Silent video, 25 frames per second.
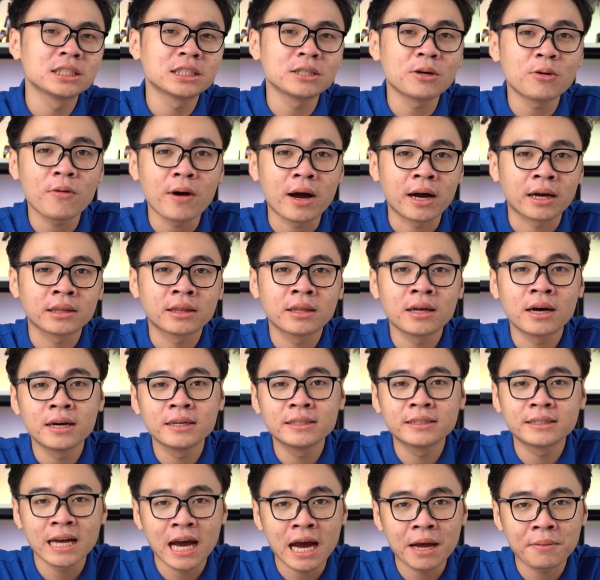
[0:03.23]
trong khoảng
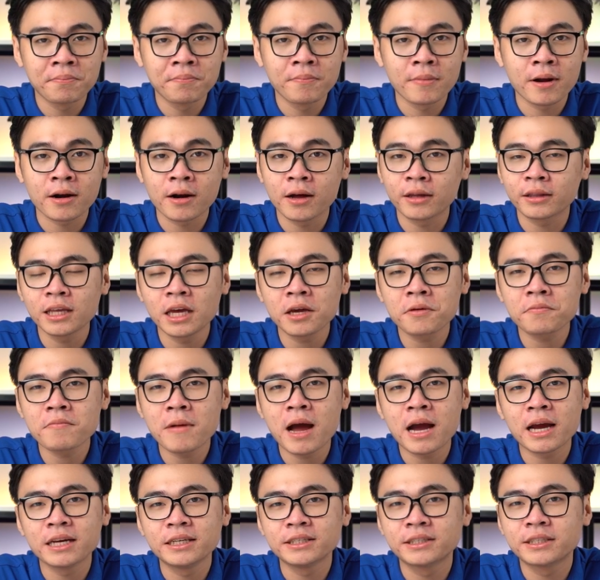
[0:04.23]
thời gian mà RTX
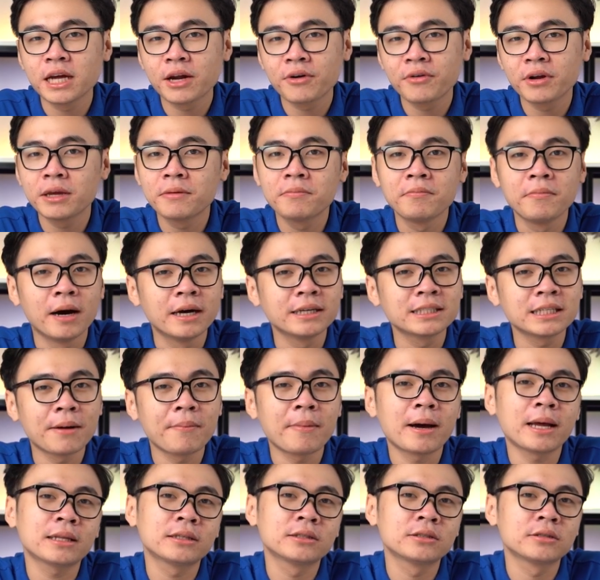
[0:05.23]
3000 series mới ra
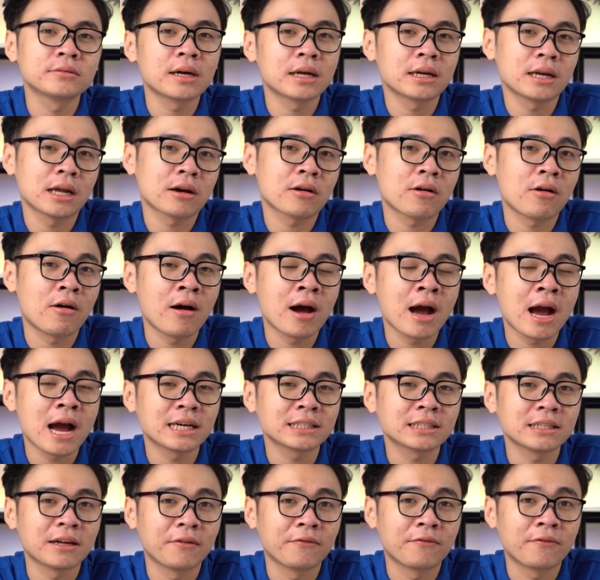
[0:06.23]
mắt, chúng ta đã có
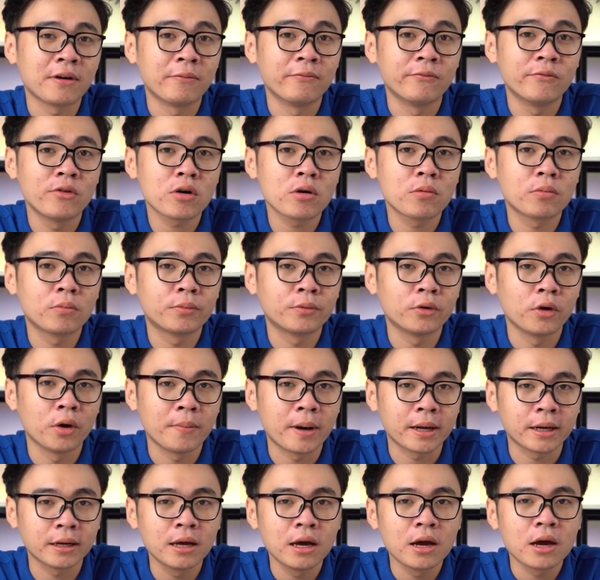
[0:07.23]
hai sản phẩm vô cùng nổi
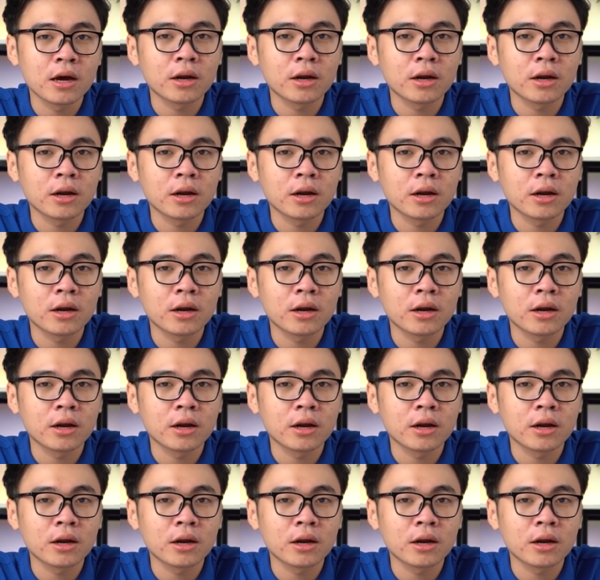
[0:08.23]
bật,